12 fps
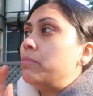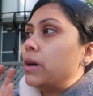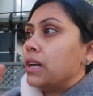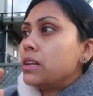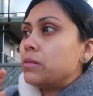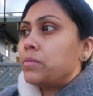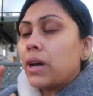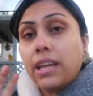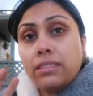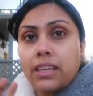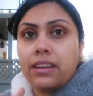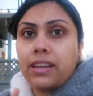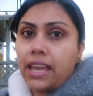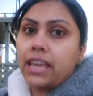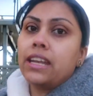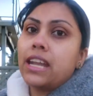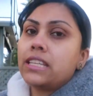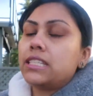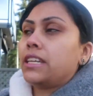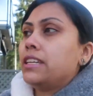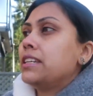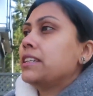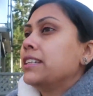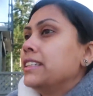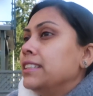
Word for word: बल्ब अंदर रहना चाहिए